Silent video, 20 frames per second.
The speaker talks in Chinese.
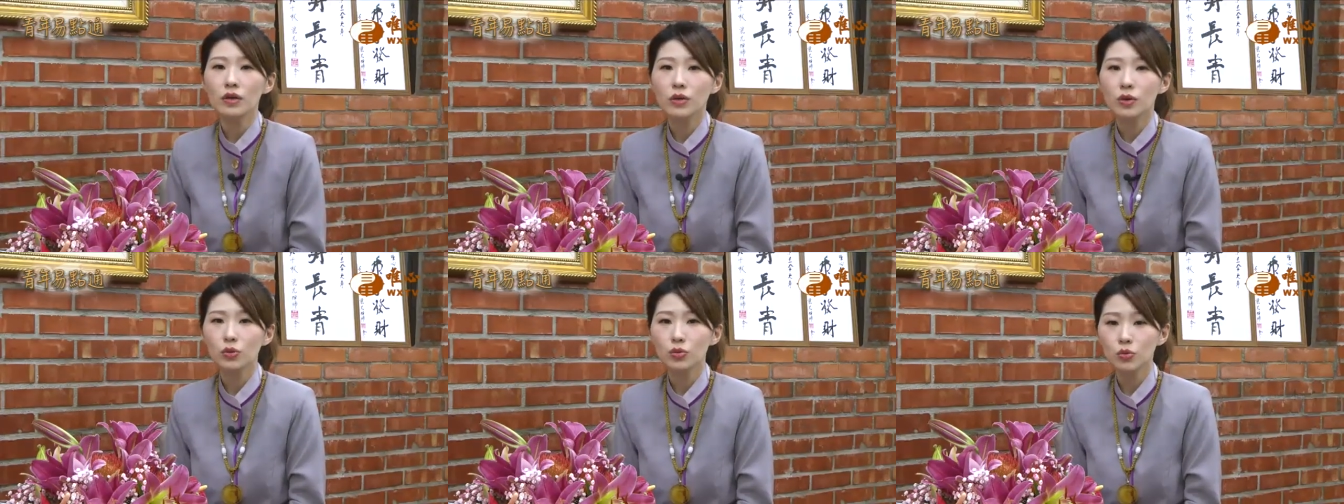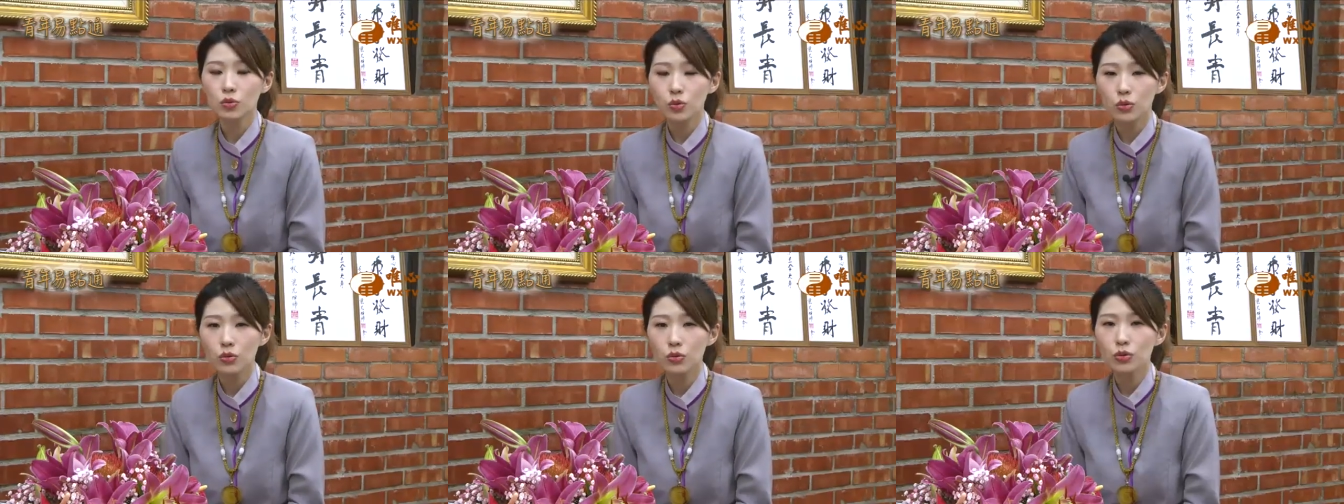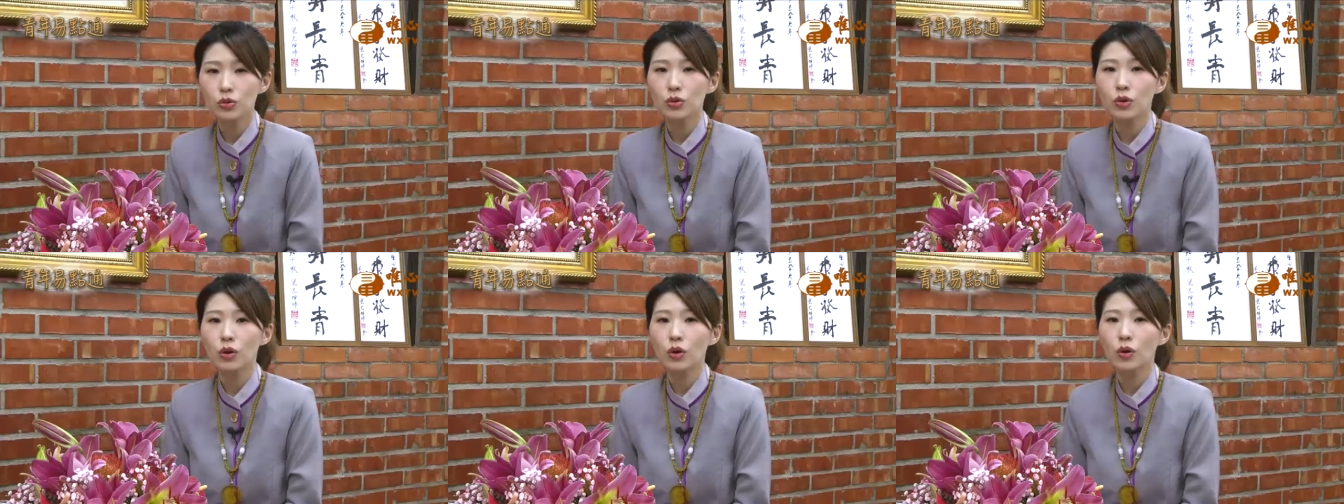有所
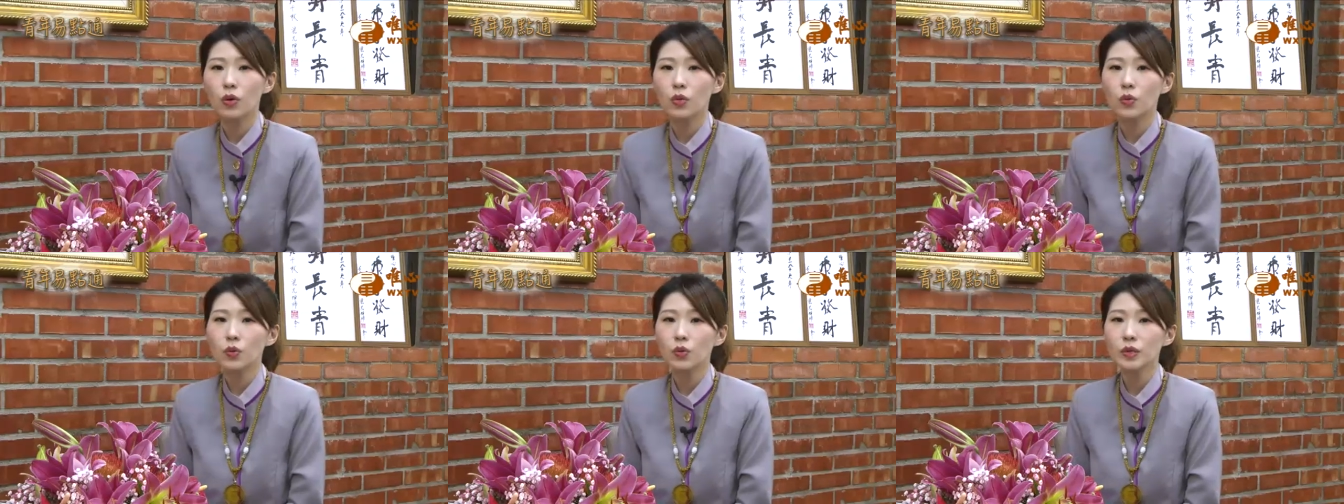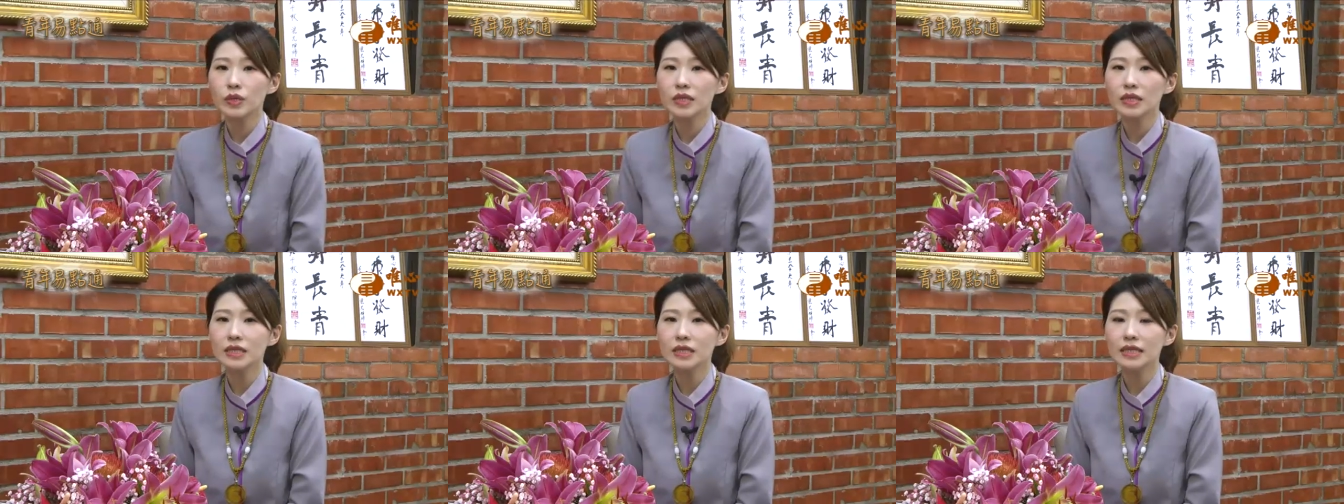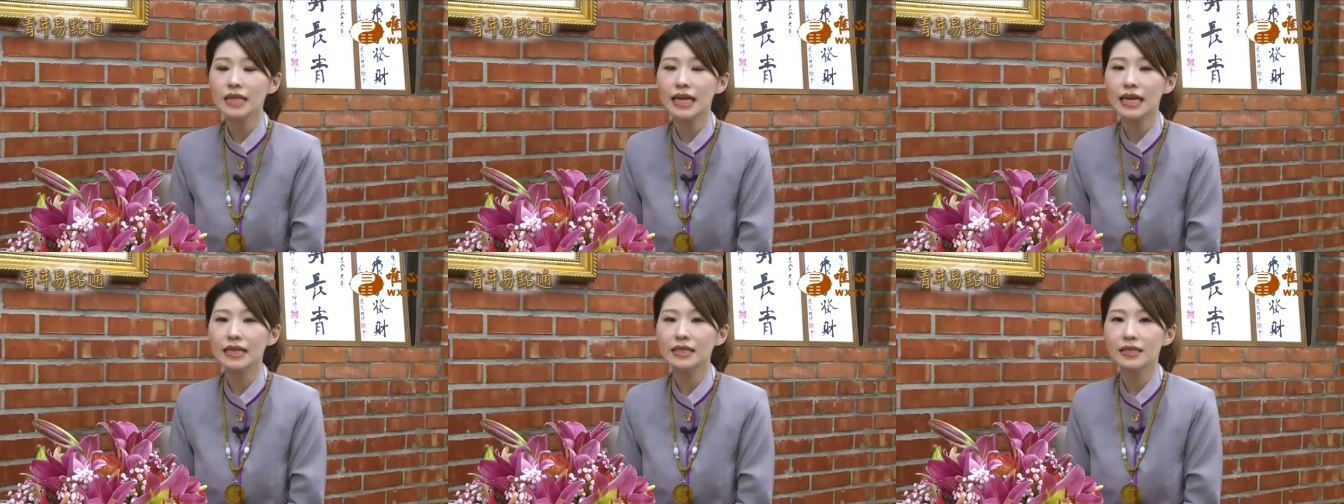求，无论是
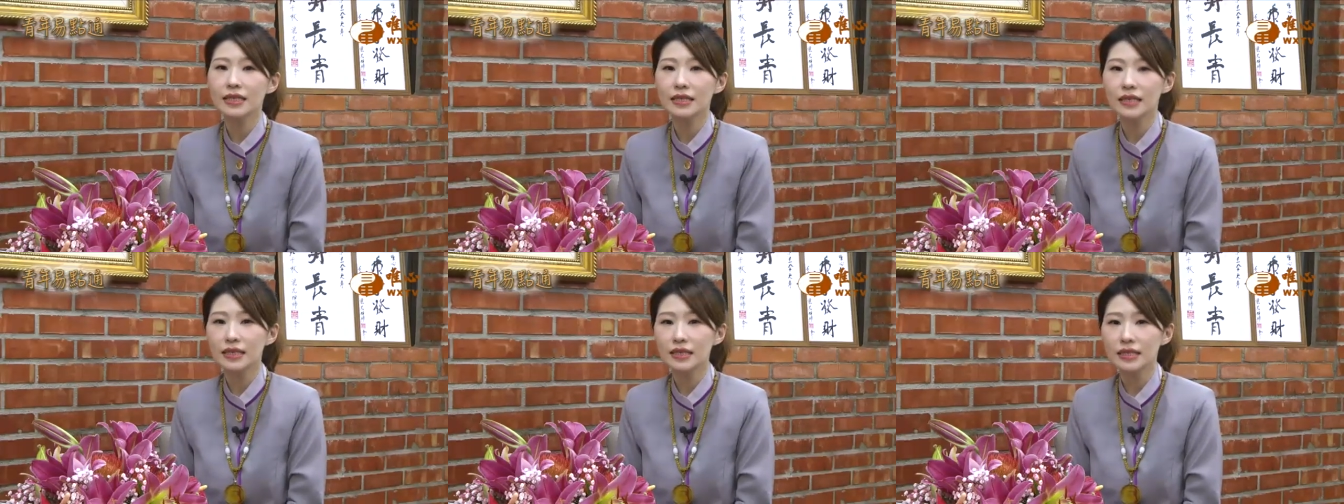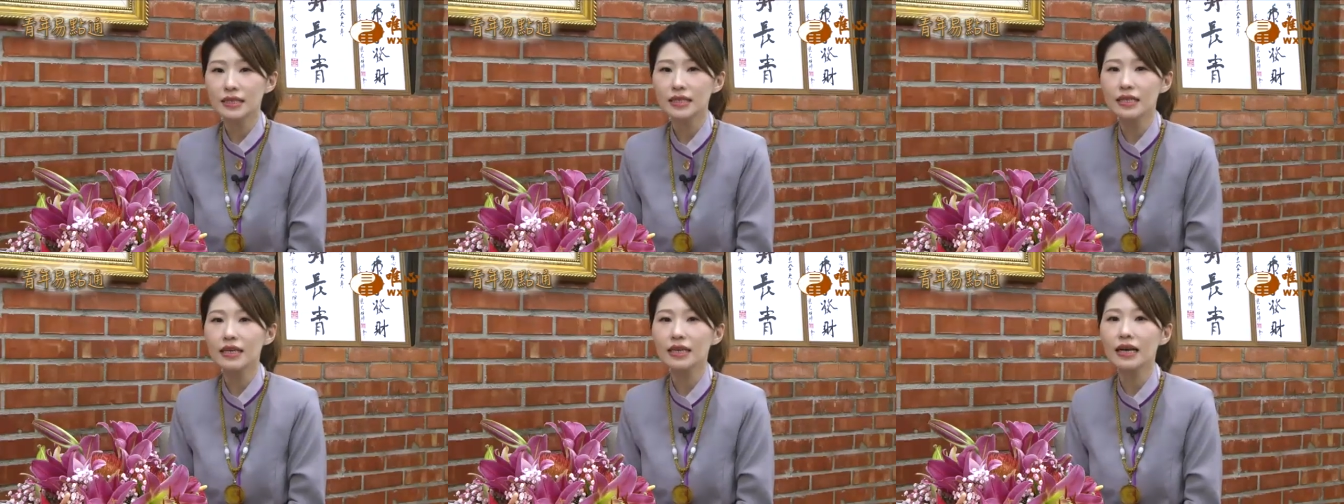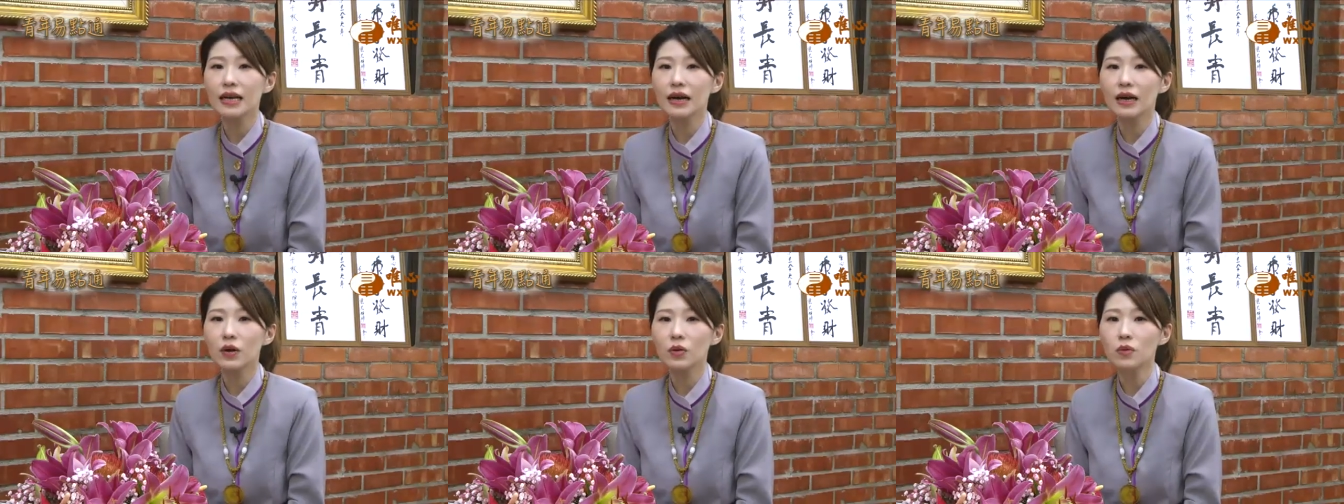在身体健
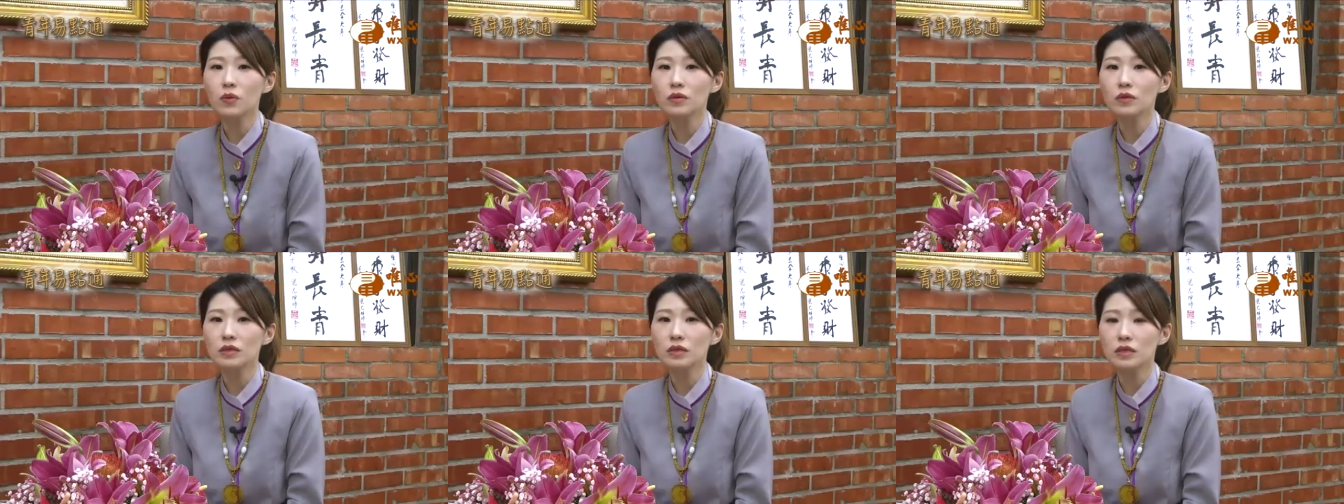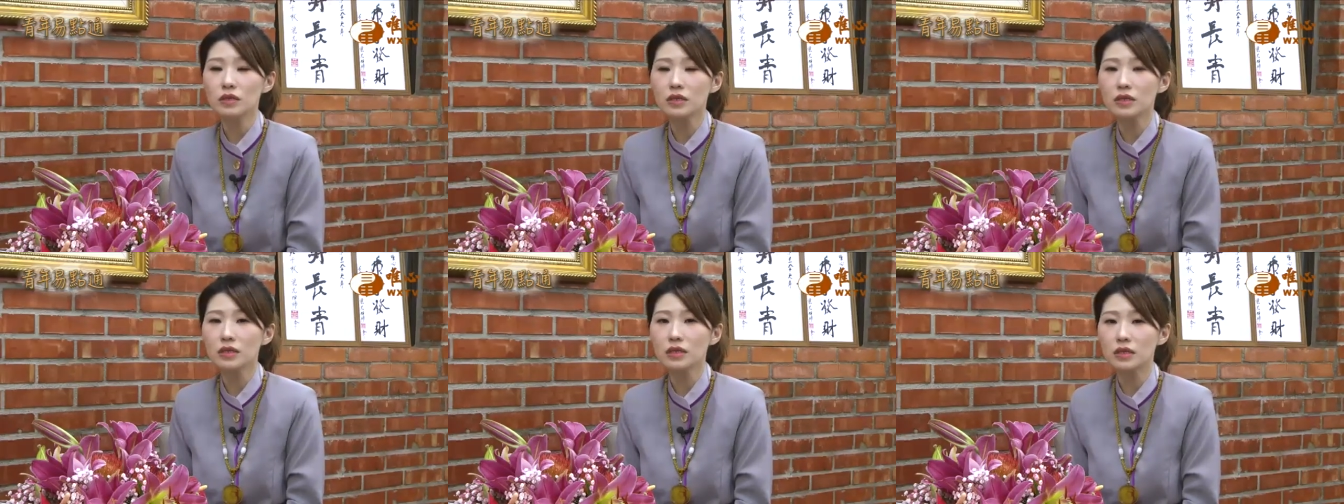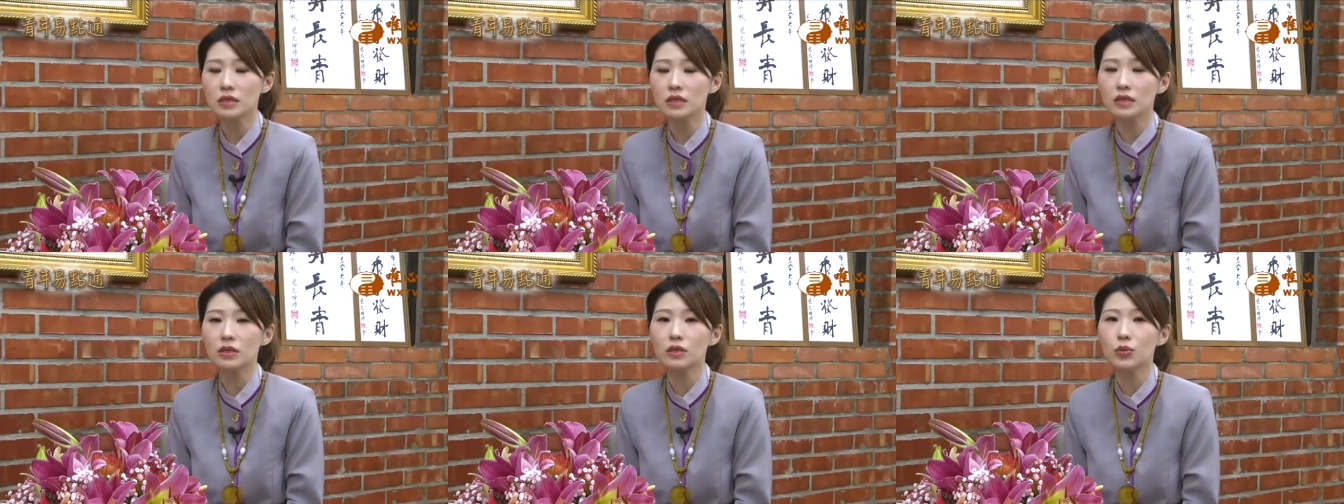康，或者是
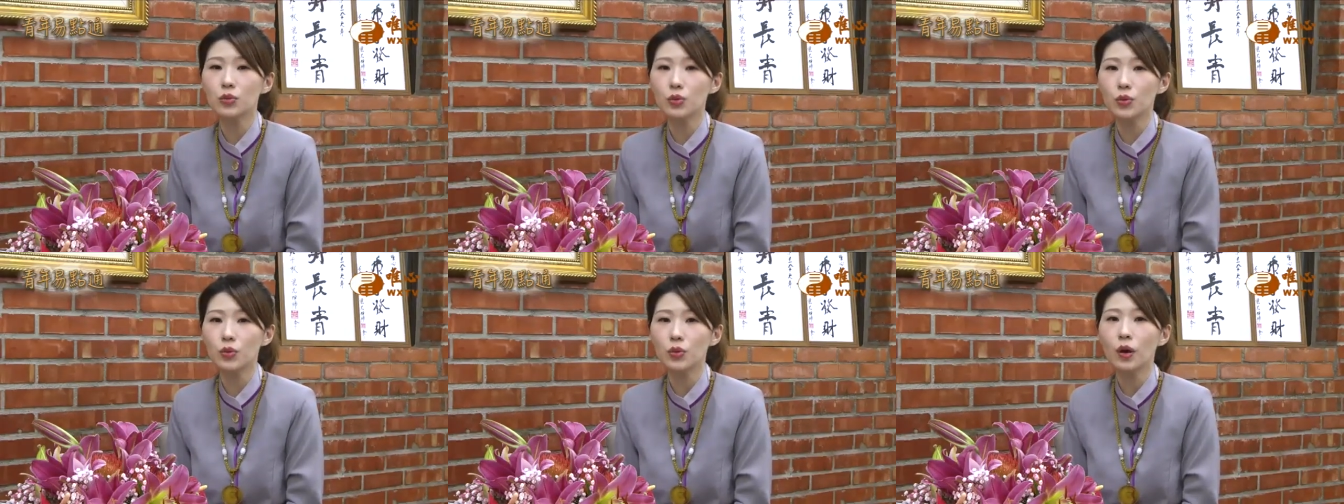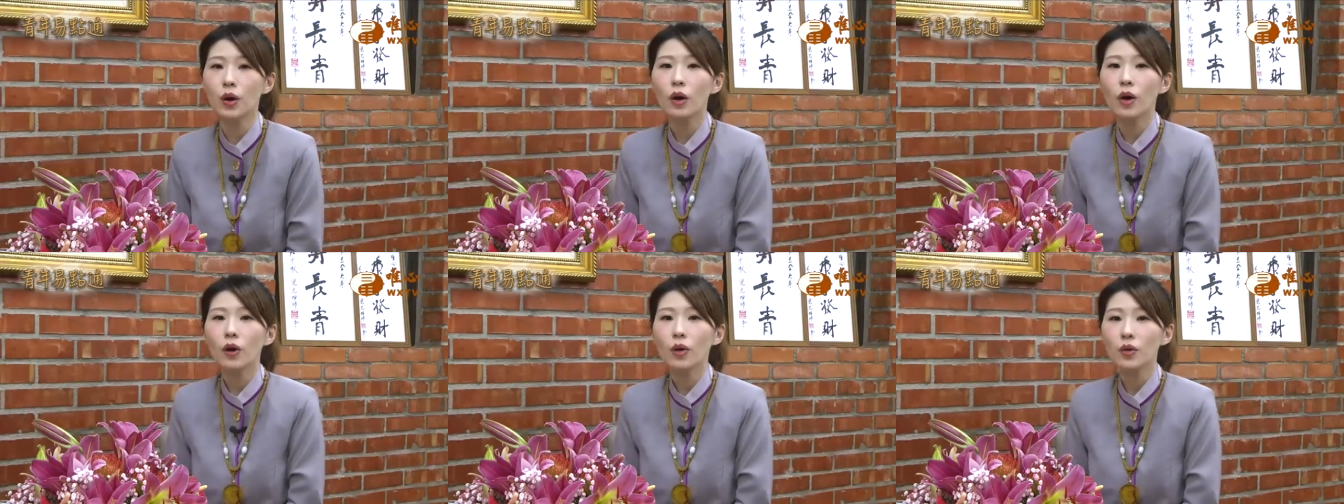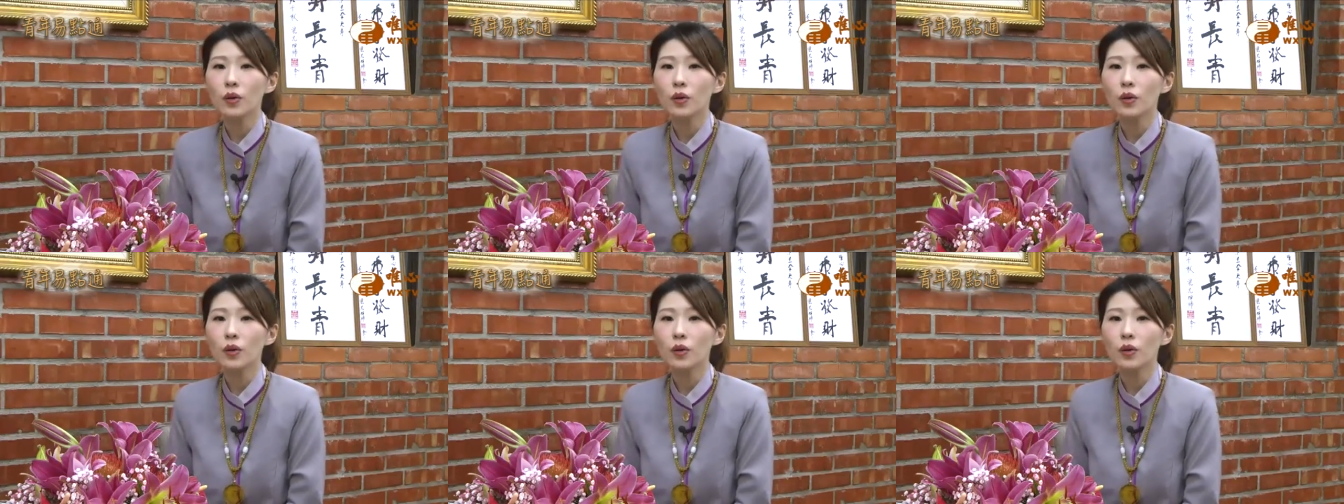子女。